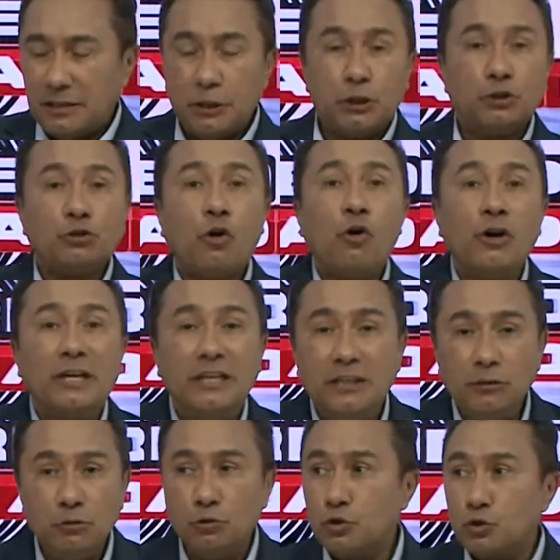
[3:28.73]

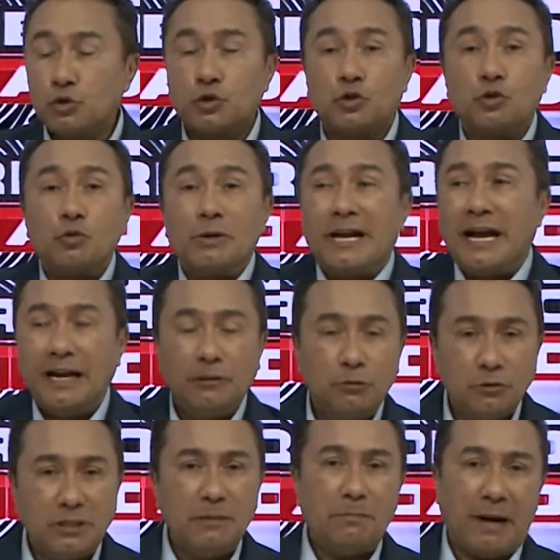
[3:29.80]
extorquindo,
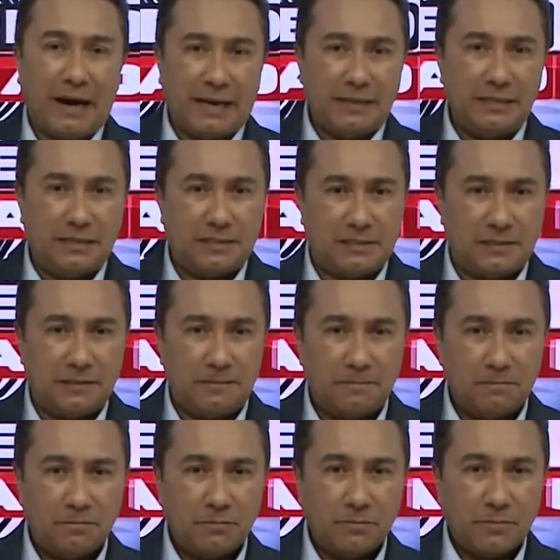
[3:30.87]
sugando demais
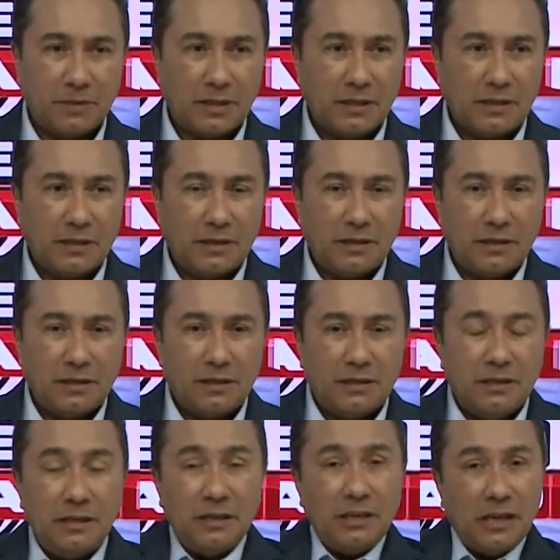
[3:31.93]

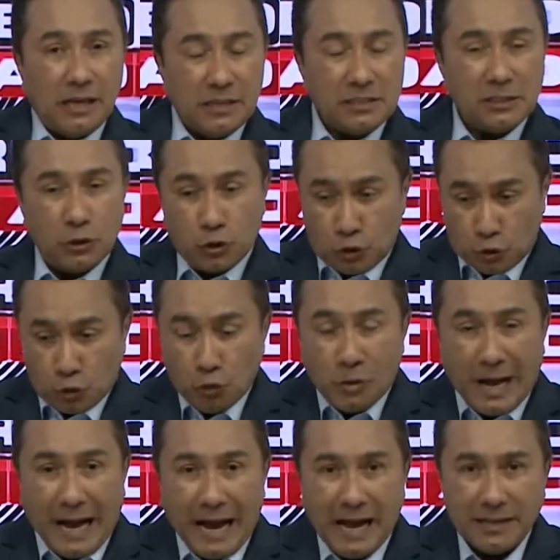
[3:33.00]
e esse
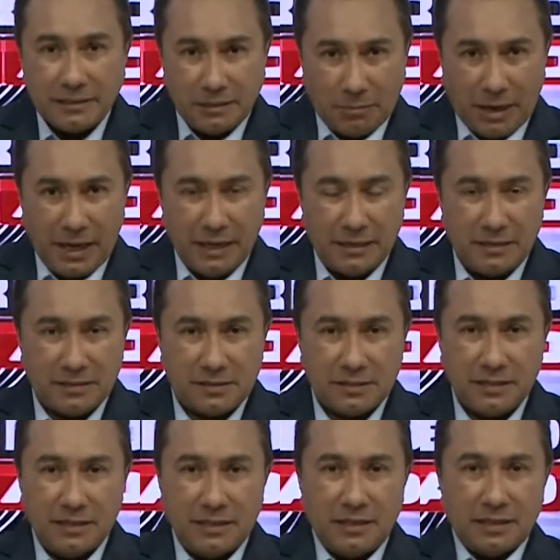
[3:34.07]
sugar
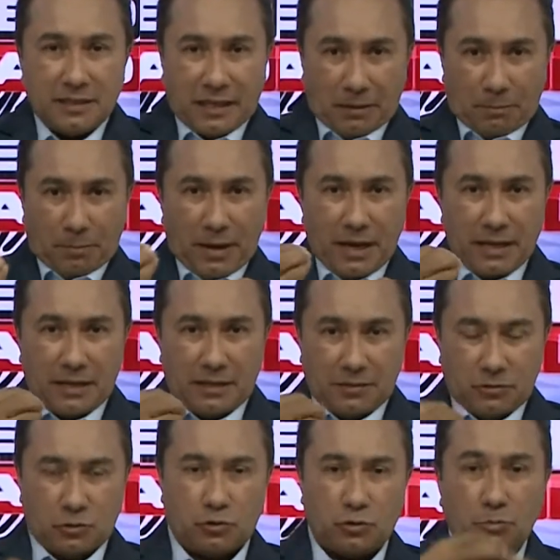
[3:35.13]
demais, quem paga
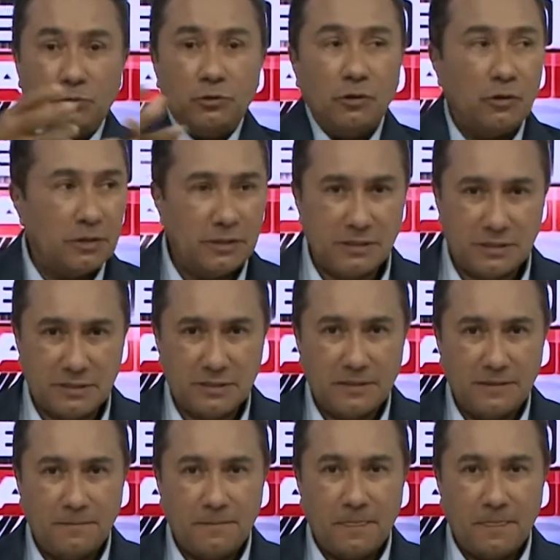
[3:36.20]
somos nós.